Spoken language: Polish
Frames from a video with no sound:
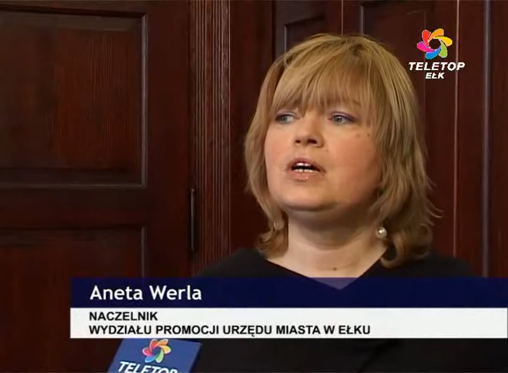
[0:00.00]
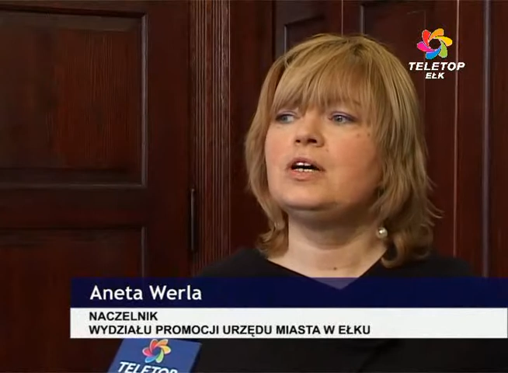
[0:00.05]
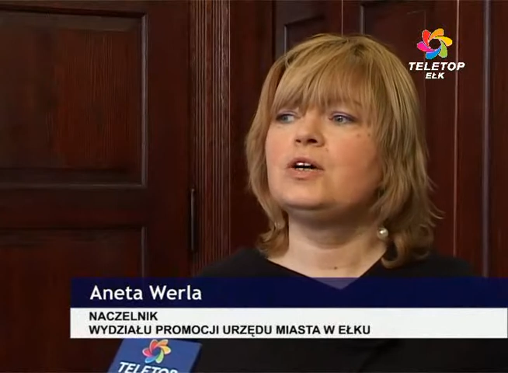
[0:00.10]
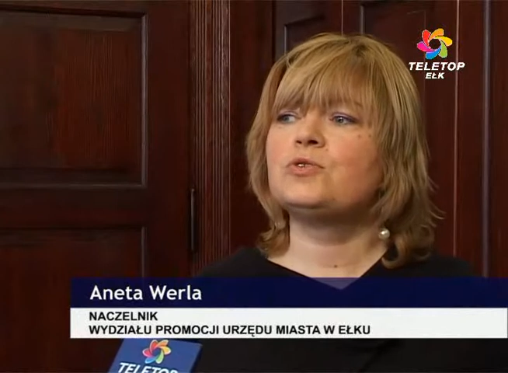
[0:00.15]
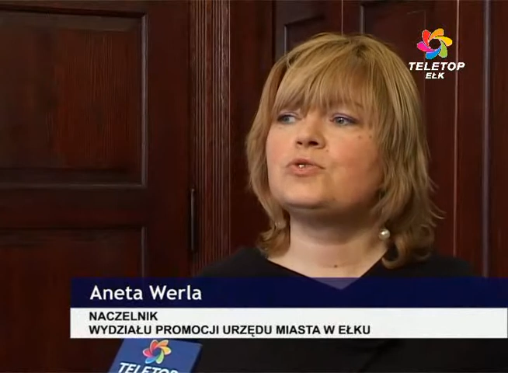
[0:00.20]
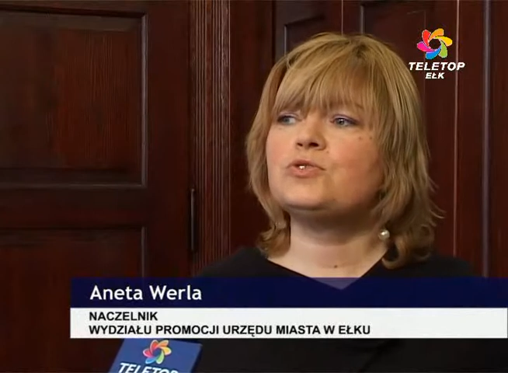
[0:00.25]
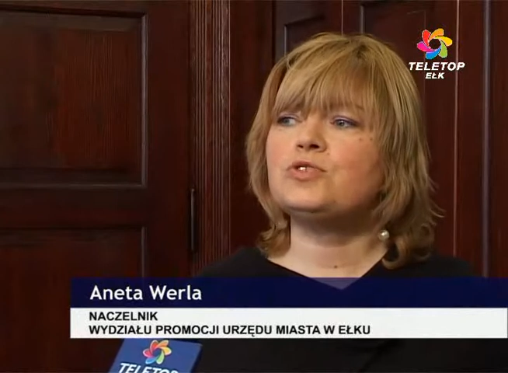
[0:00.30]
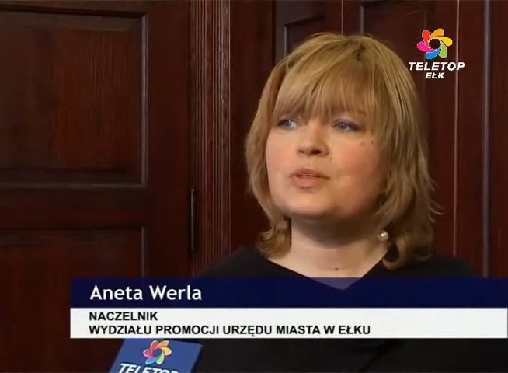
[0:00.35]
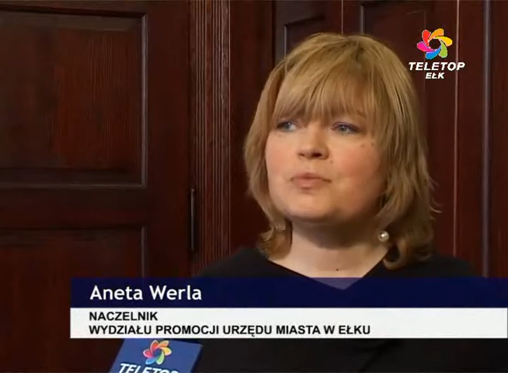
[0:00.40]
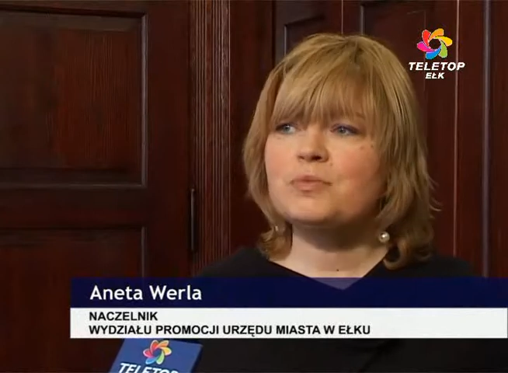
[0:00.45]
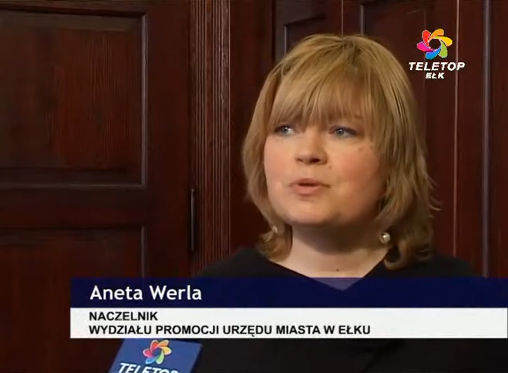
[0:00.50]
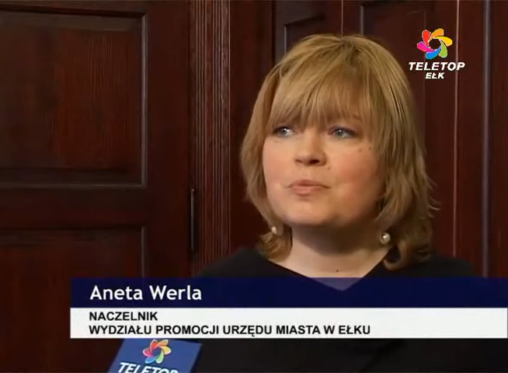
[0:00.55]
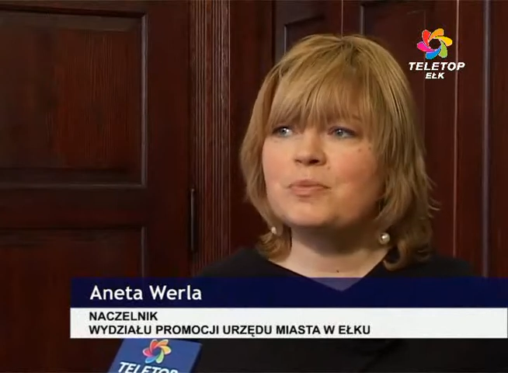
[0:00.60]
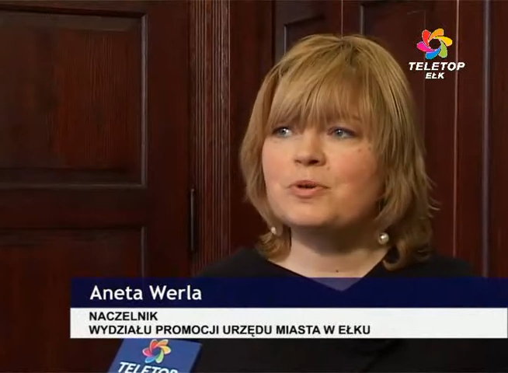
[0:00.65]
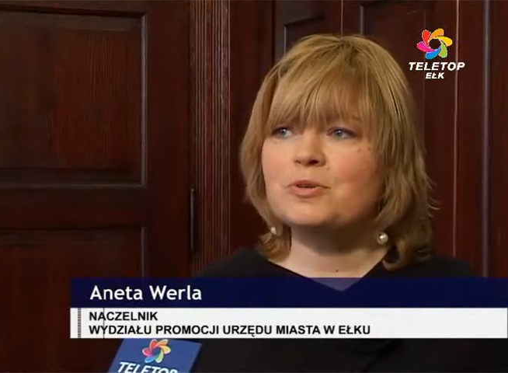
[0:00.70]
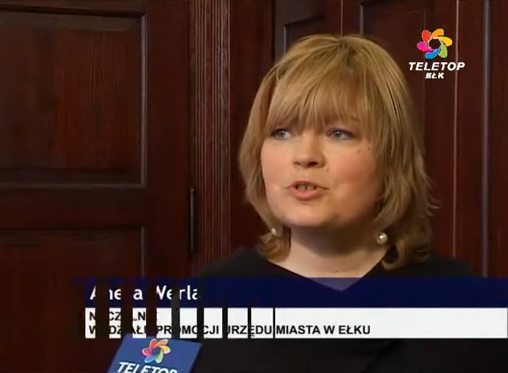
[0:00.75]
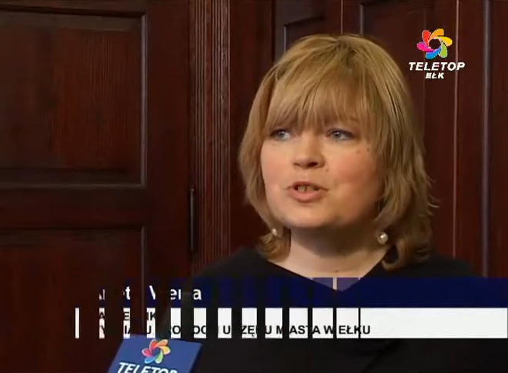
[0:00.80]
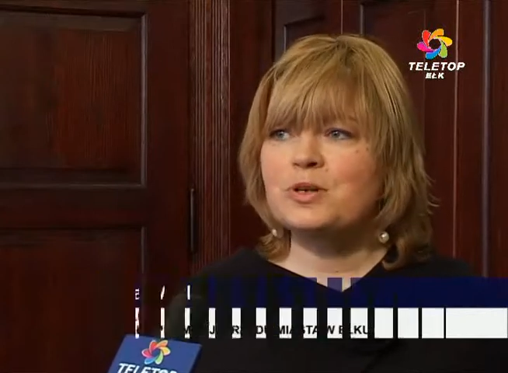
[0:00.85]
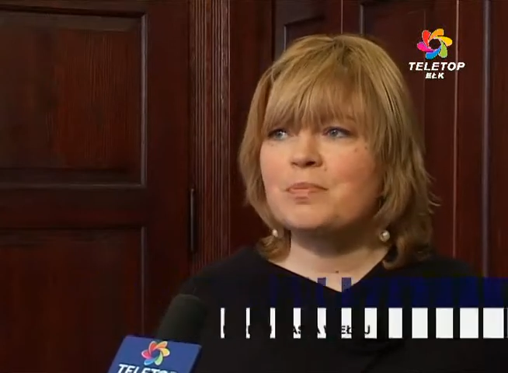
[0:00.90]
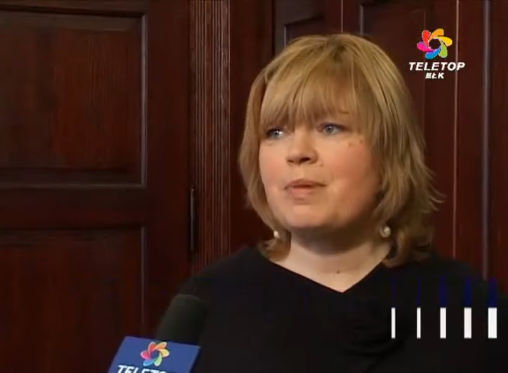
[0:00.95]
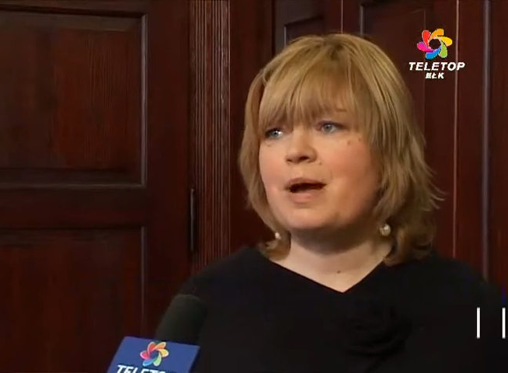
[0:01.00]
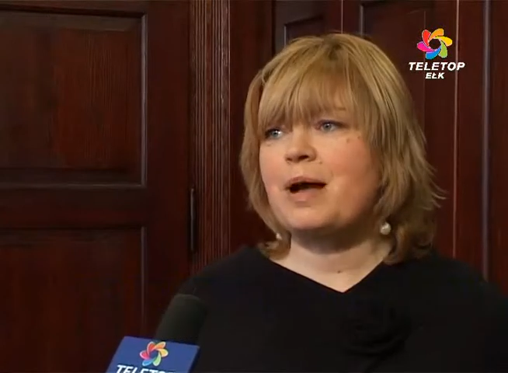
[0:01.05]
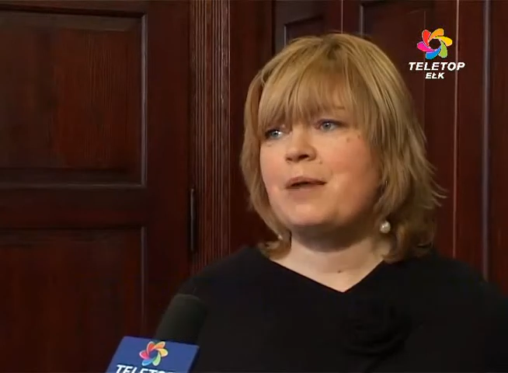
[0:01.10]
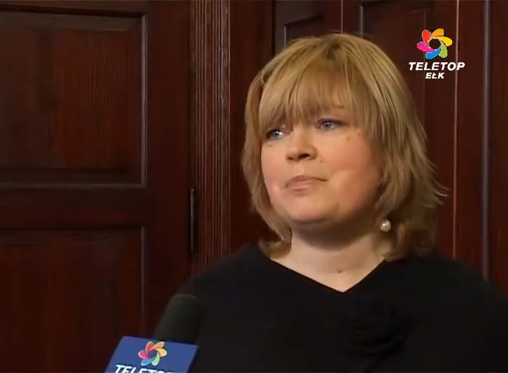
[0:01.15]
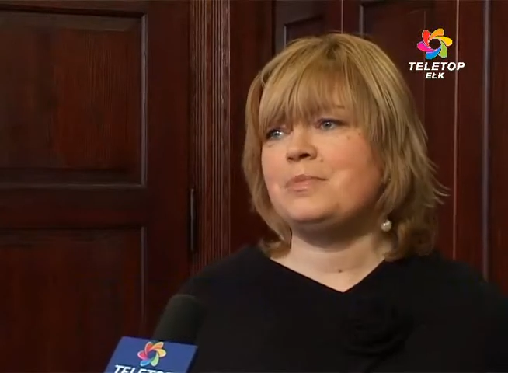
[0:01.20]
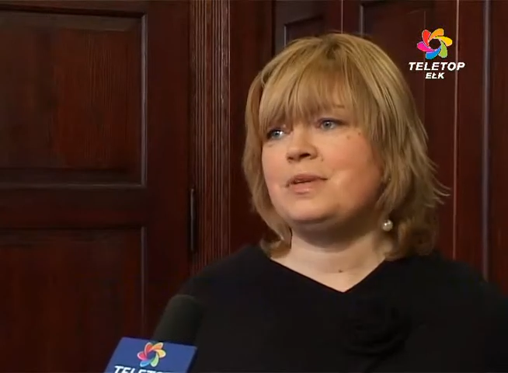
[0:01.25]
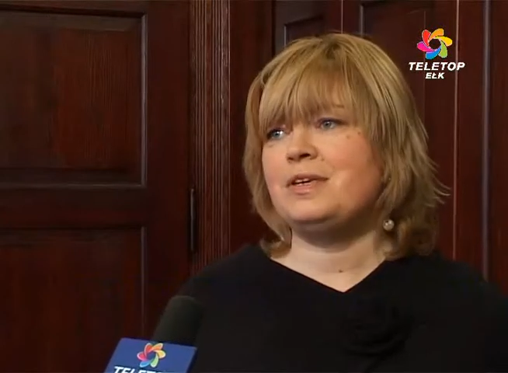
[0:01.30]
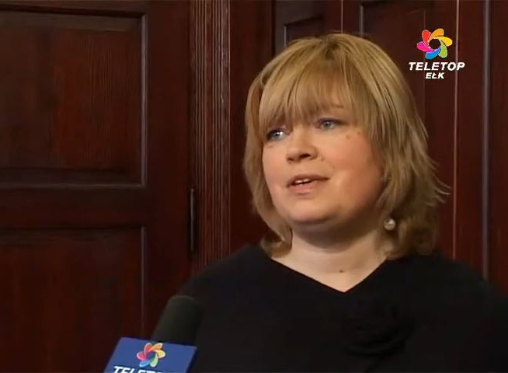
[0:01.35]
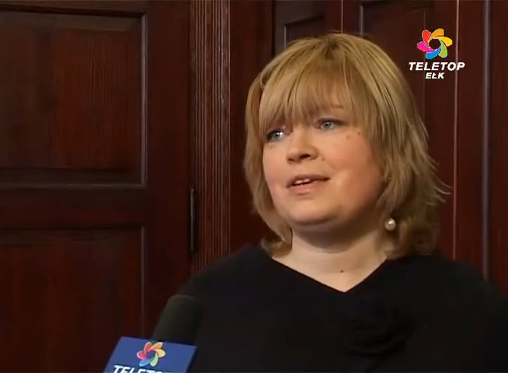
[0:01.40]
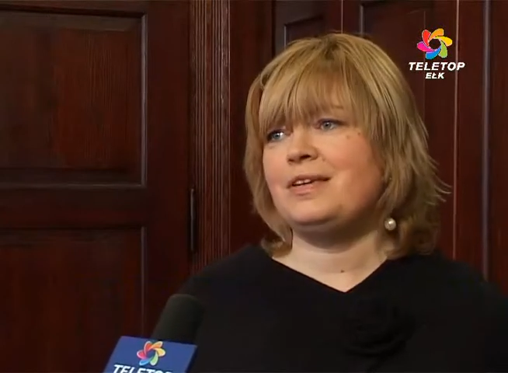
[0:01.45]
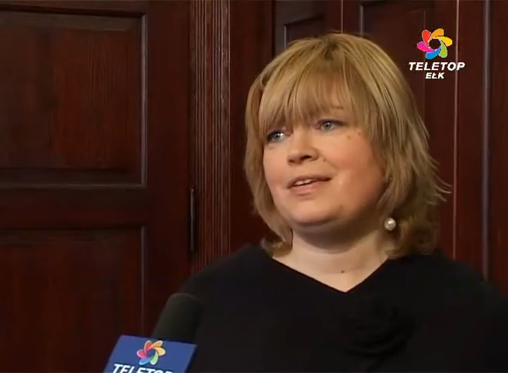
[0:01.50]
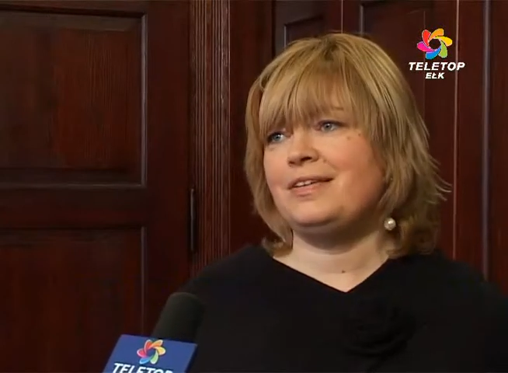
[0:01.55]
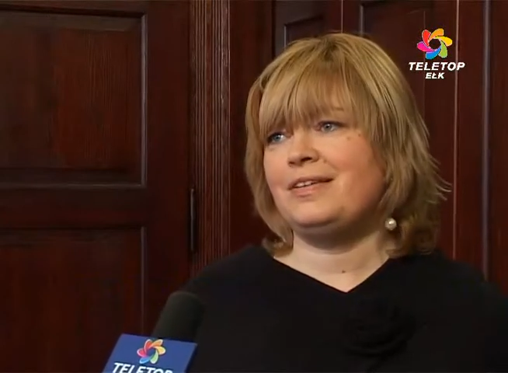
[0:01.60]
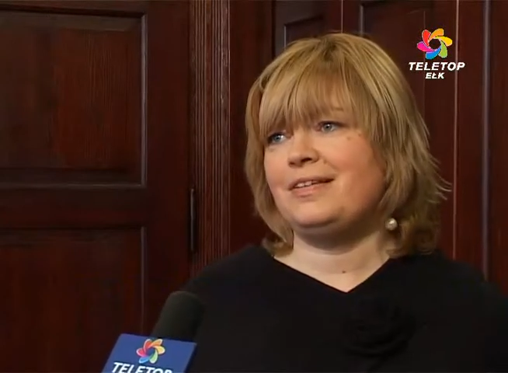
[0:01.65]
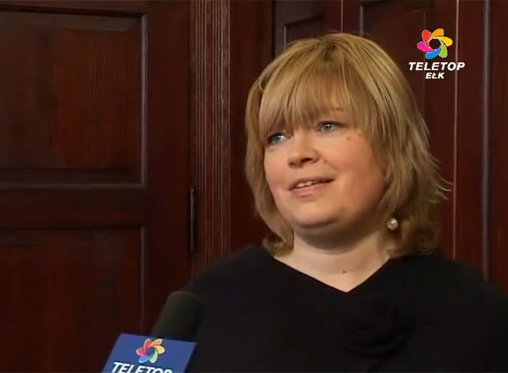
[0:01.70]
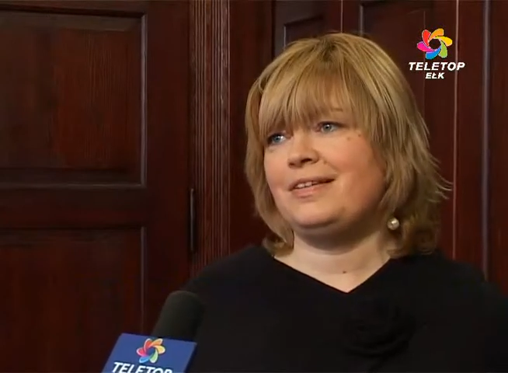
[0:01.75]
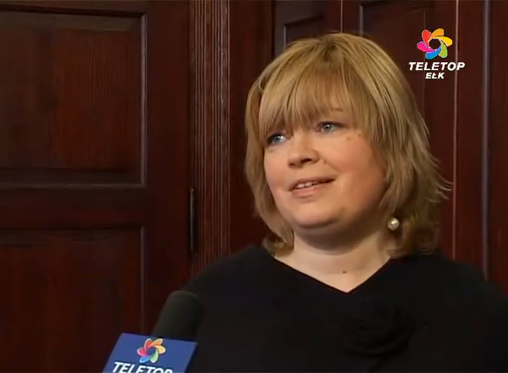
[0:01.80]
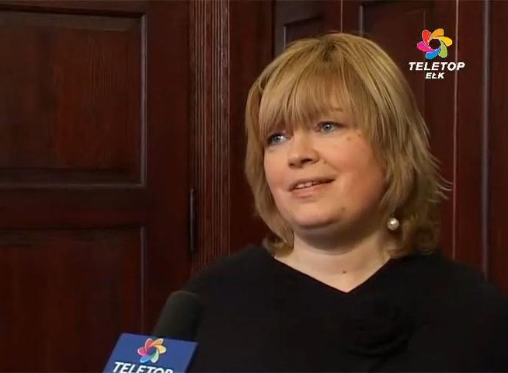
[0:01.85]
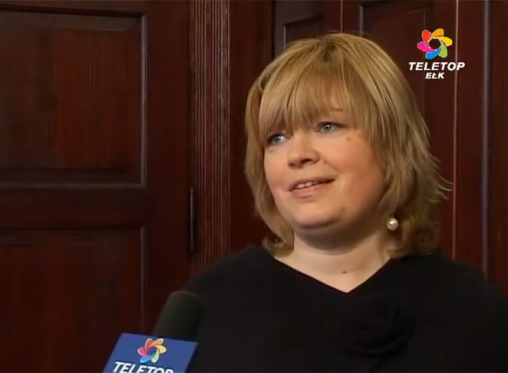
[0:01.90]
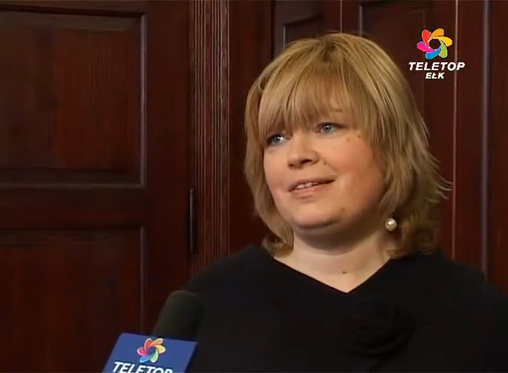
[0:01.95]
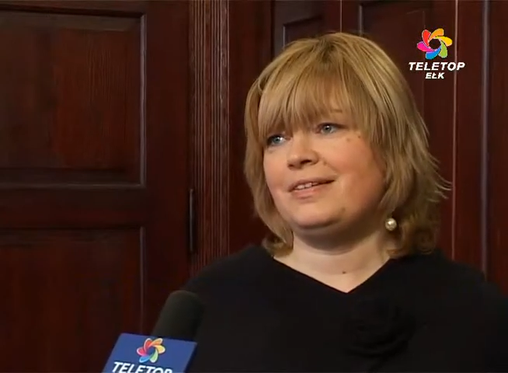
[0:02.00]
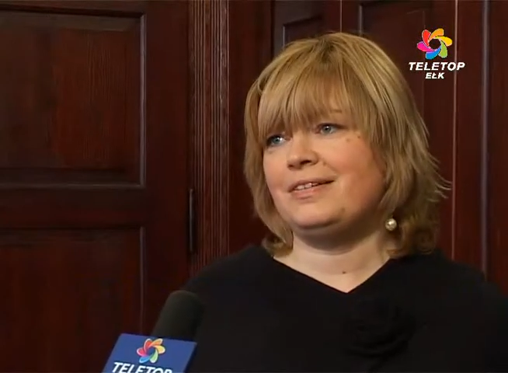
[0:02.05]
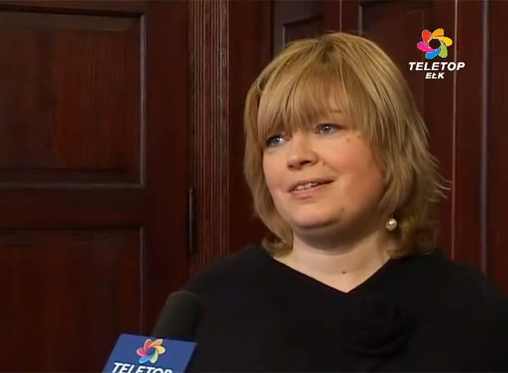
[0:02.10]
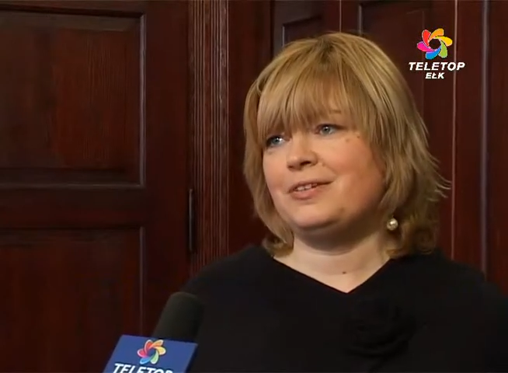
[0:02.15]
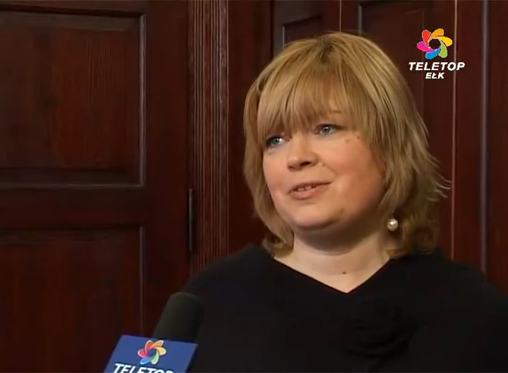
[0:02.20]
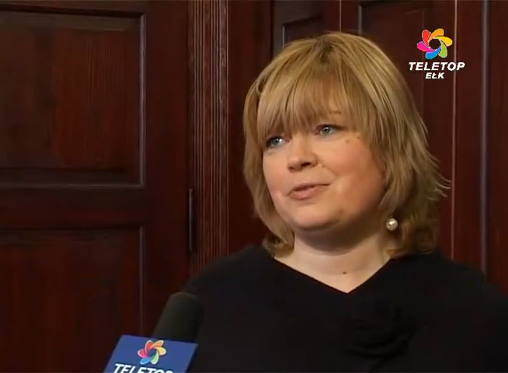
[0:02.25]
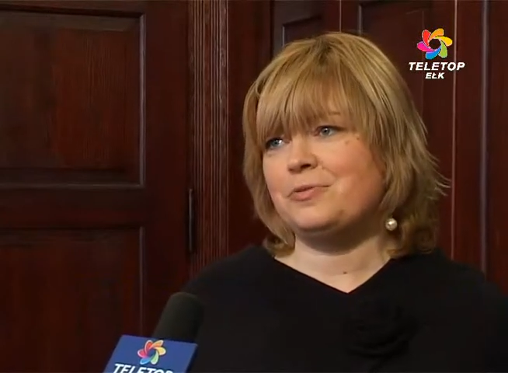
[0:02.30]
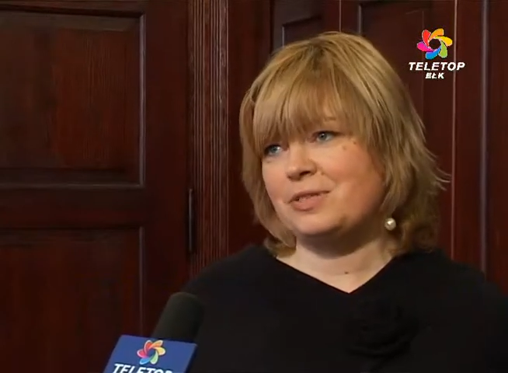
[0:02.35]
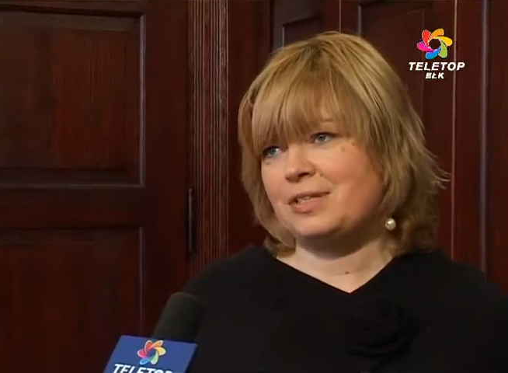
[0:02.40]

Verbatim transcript: różnymi potrzebami i y,